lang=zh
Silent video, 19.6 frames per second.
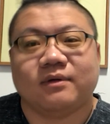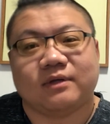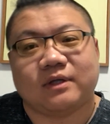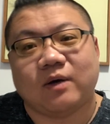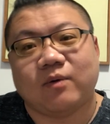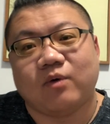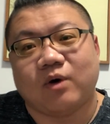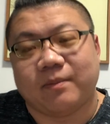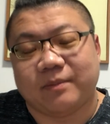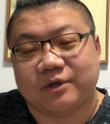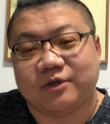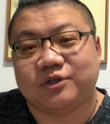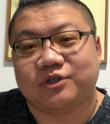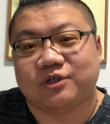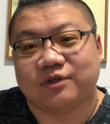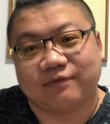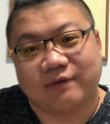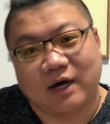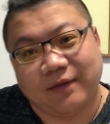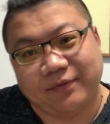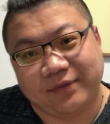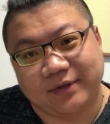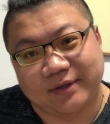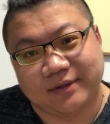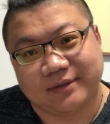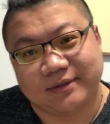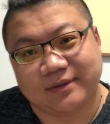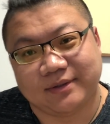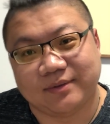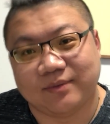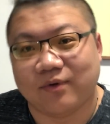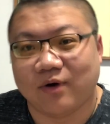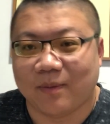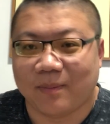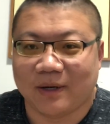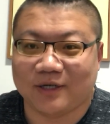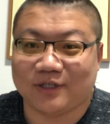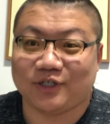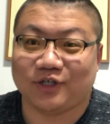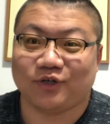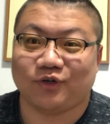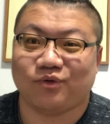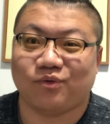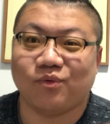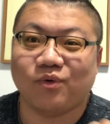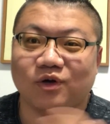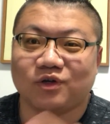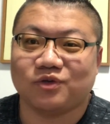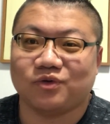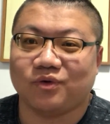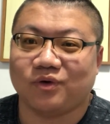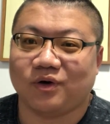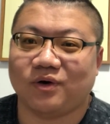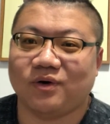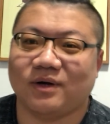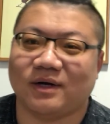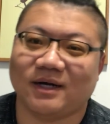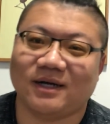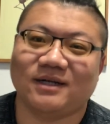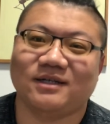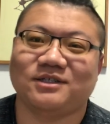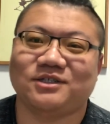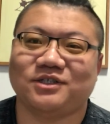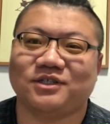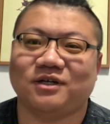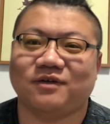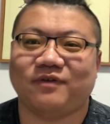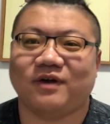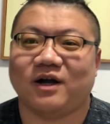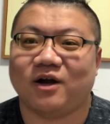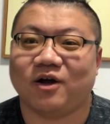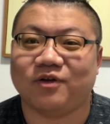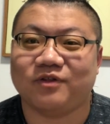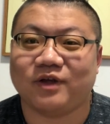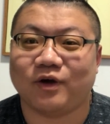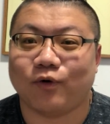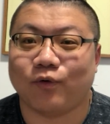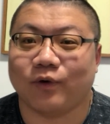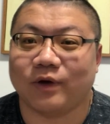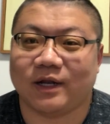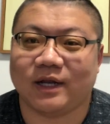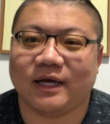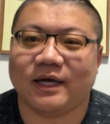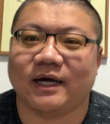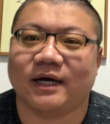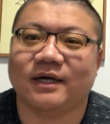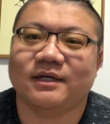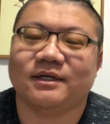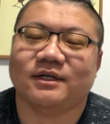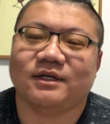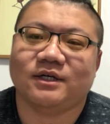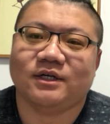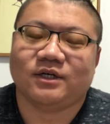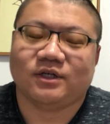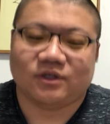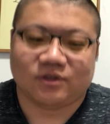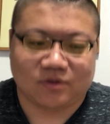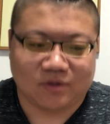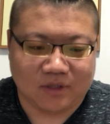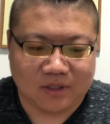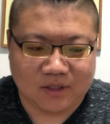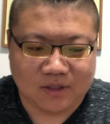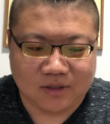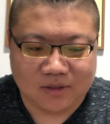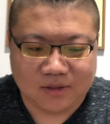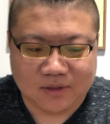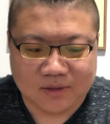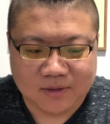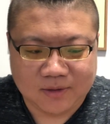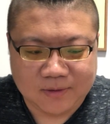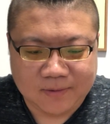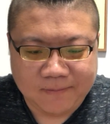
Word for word: 但我们是吃饭呢，我们是过去以后跟人吃个饭，然后再回来。所以，